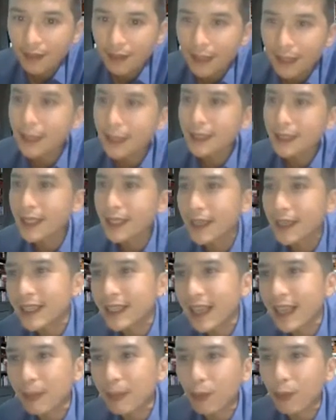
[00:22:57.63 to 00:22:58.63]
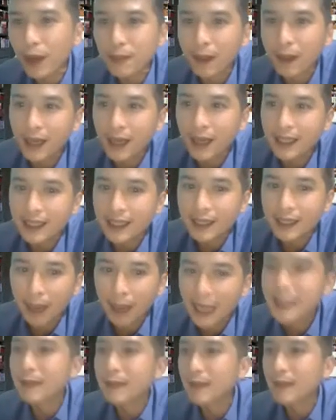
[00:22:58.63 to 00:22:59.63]
Và trên thế giới thì Amway mở là gì?
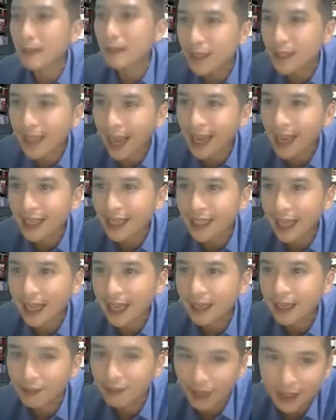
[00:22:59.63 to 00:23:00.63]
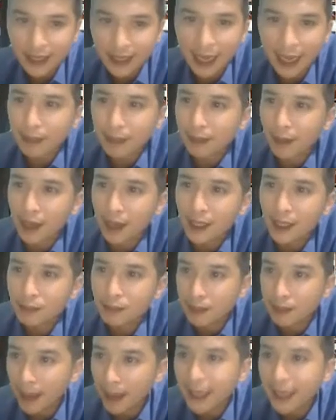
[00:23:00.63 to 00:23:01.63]
bảy trăm năm mươi cái đó cả nhà. Việt Nam là
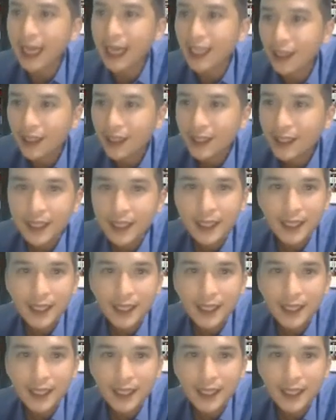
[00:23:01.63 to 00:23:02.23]
được mười mấy cái rồi.